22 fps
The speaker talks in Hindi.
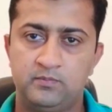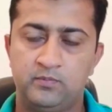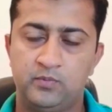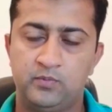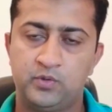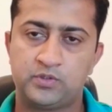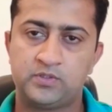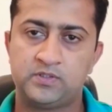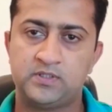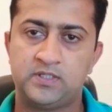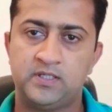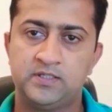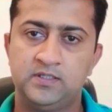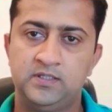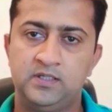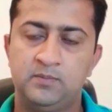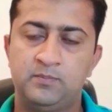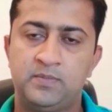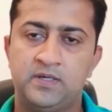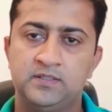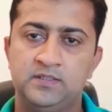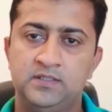बलूचिस्तान की
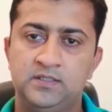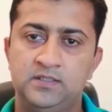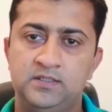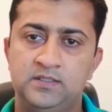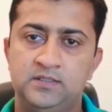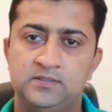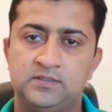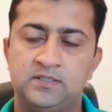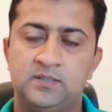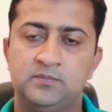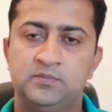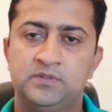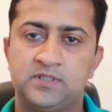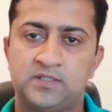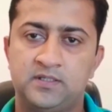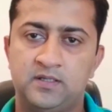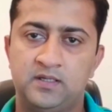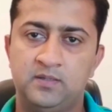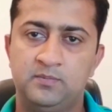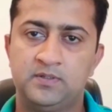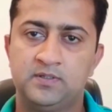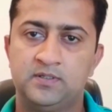आबादी इस टाइम
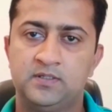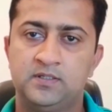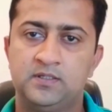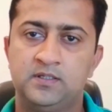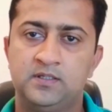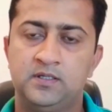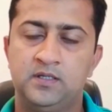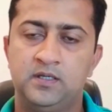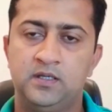तकरीबन